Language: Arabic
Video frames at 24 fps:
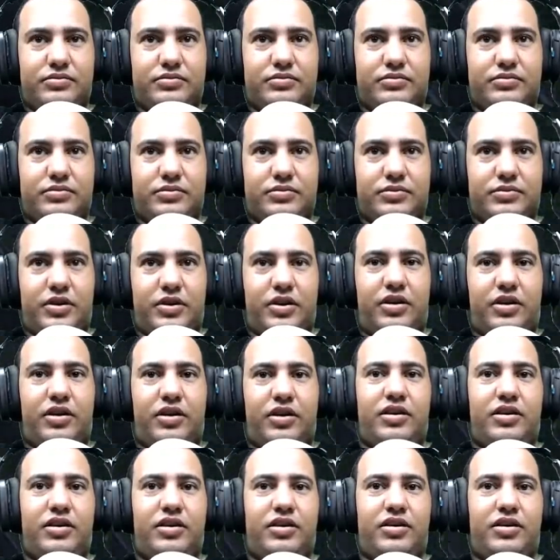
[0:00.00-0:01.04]
انا عايز حد يكلمني
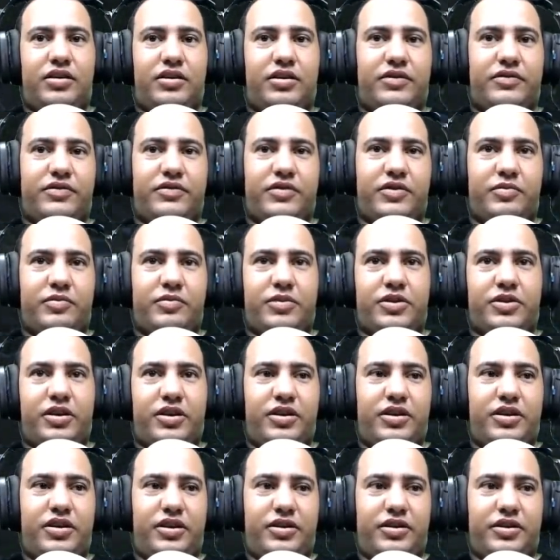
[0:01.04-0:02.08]
اه في
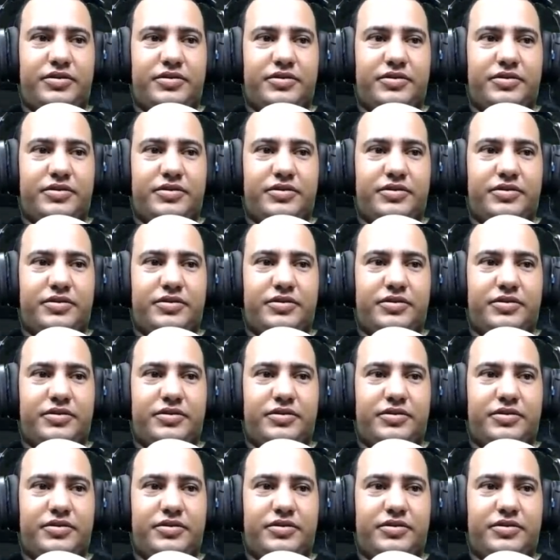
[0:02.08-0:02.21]
البضايع